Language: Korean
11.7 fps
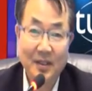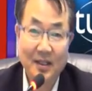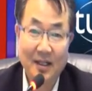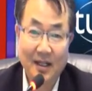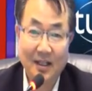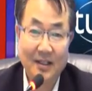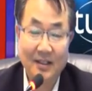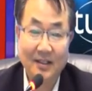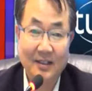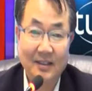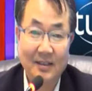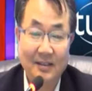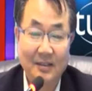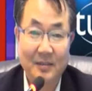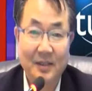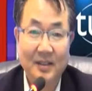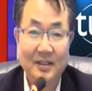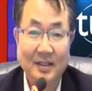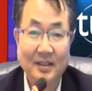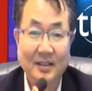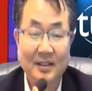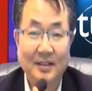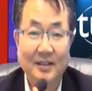강의를 듣는 스마트
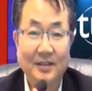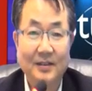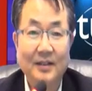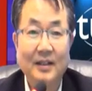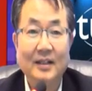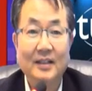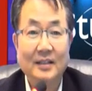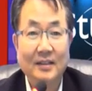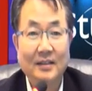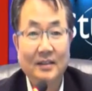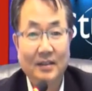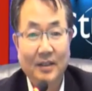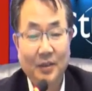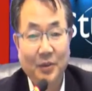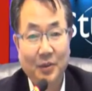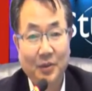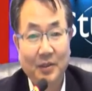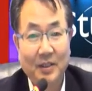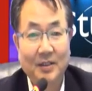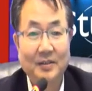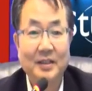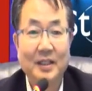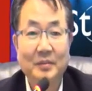장치에서 그 교실과
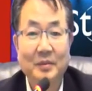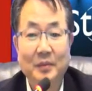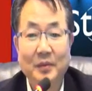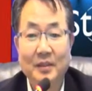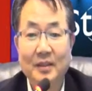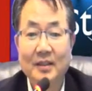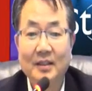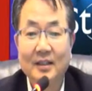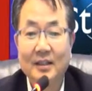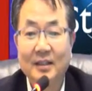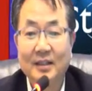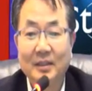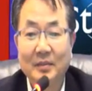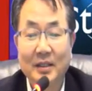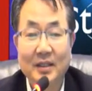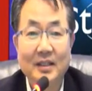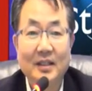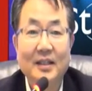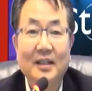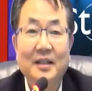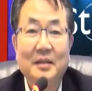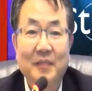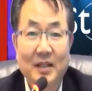선생님을 보는 의미를
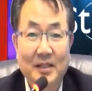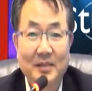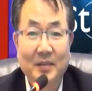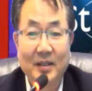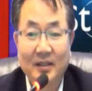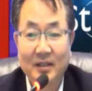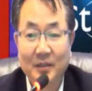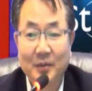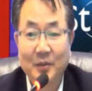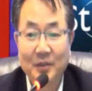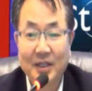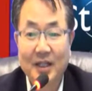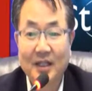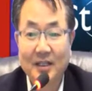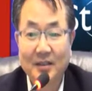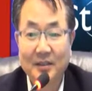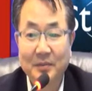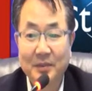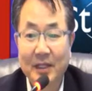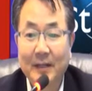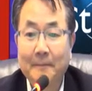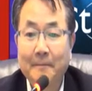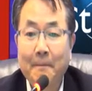말씀해 드리고자 하는 것입니다.
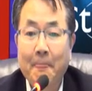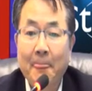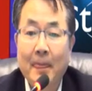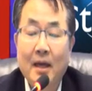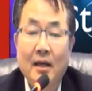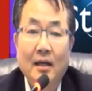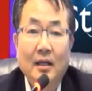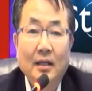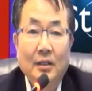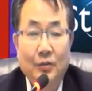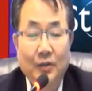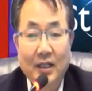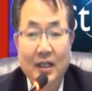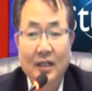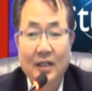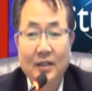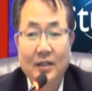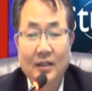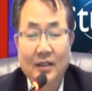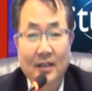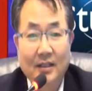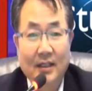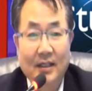우리가
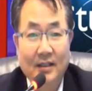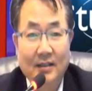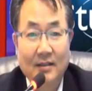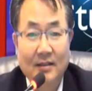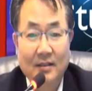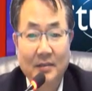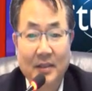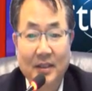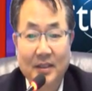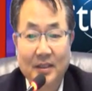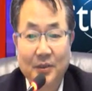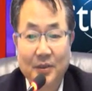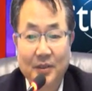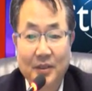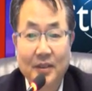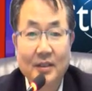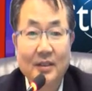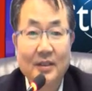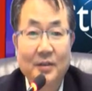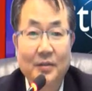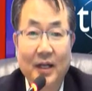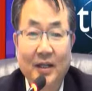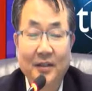기대하는 스마트 교실은
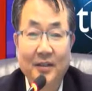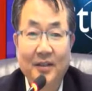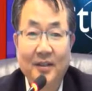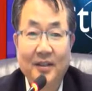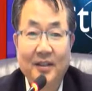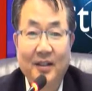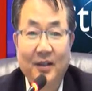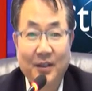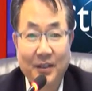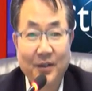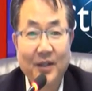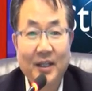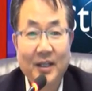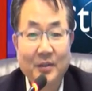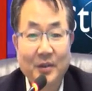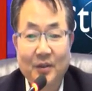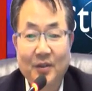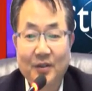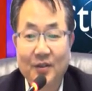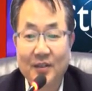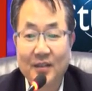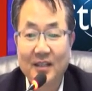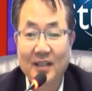과연 어, 이렇게 되면 어떨
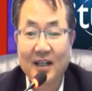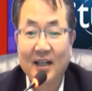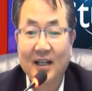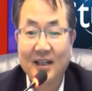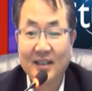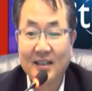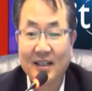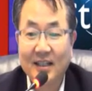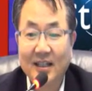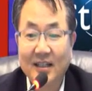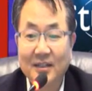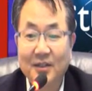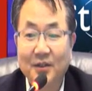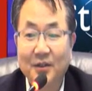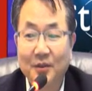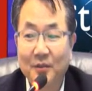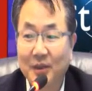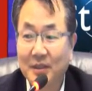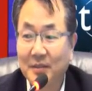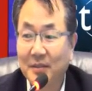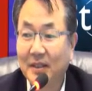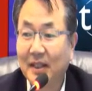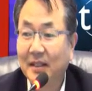것인가 하는 생각을 적어
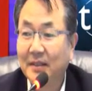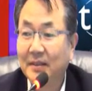보았습니다.